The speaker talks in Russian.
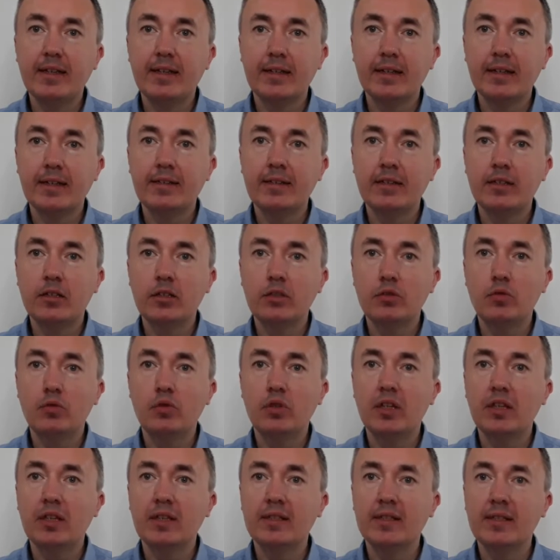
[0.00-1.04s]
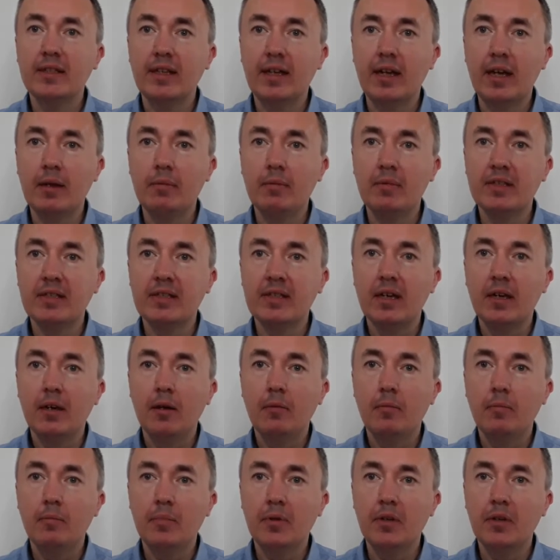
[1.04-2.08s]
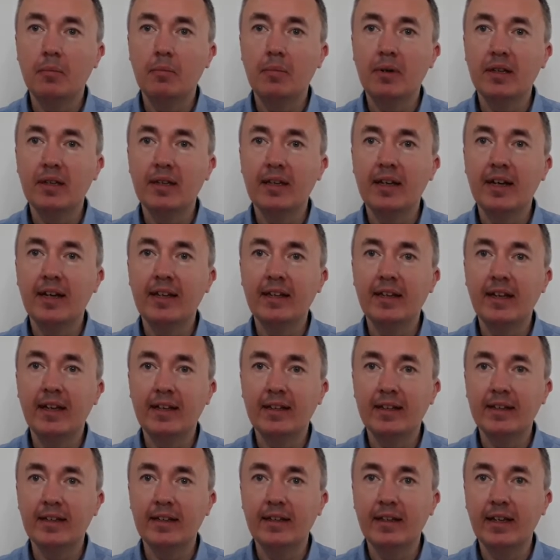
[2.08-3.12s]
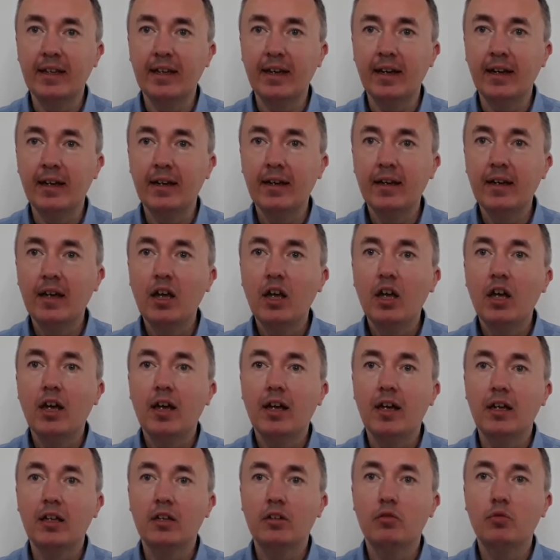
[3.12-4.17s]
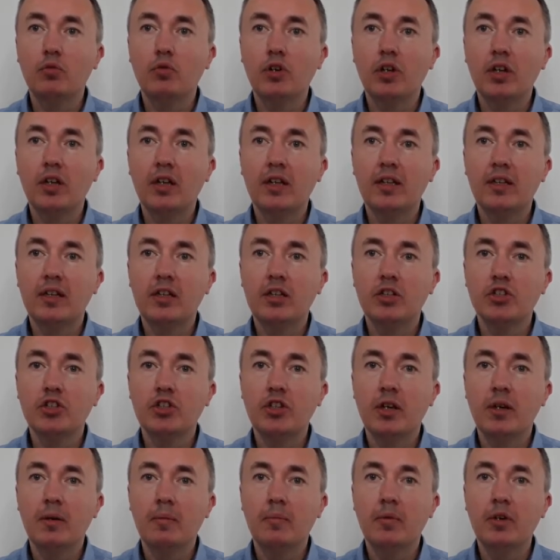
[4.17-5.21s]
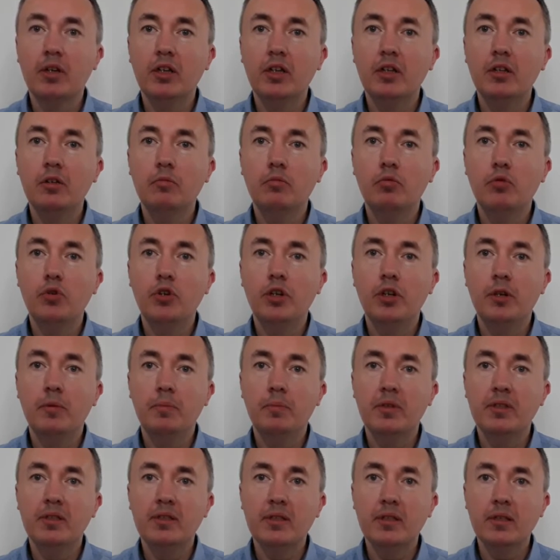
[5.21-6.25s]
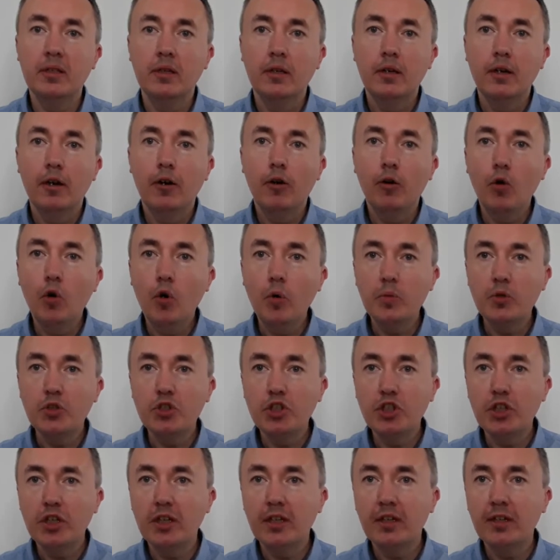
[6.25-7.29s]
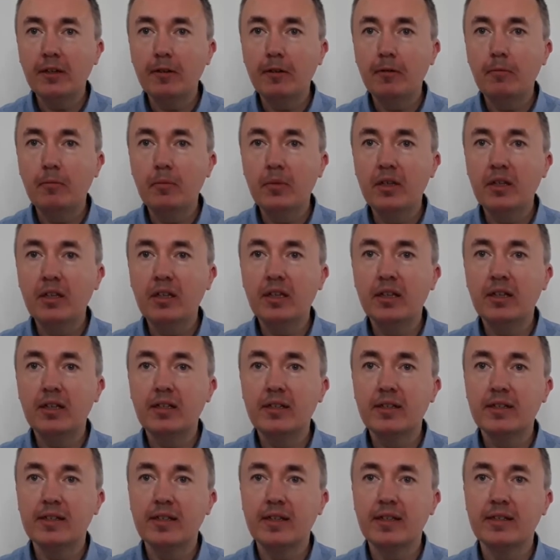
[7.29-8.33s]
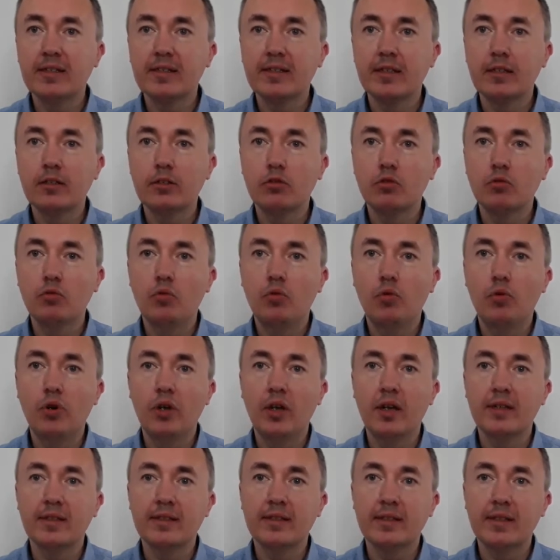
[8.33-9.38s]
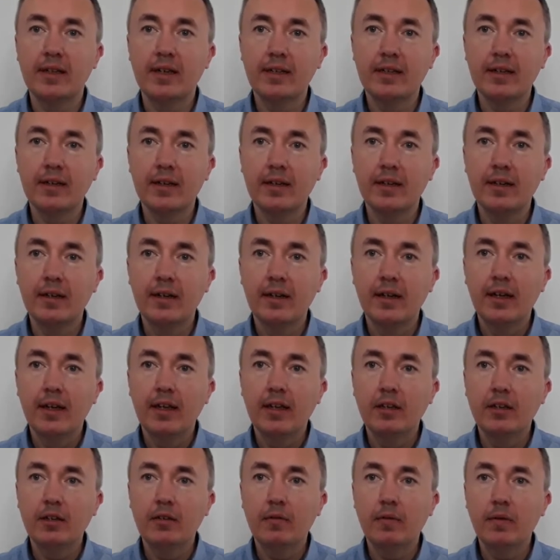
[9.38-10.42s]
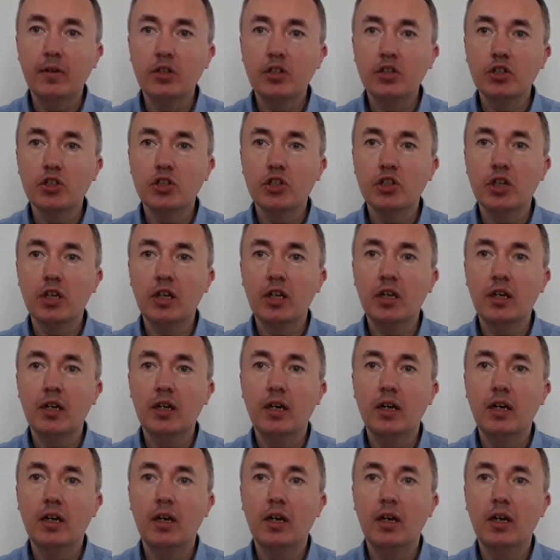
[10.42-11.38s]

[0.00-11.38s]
характеризует окисляемость, перманганатная которая должна быть не более 5. Общая минерализация сухой остаток не выше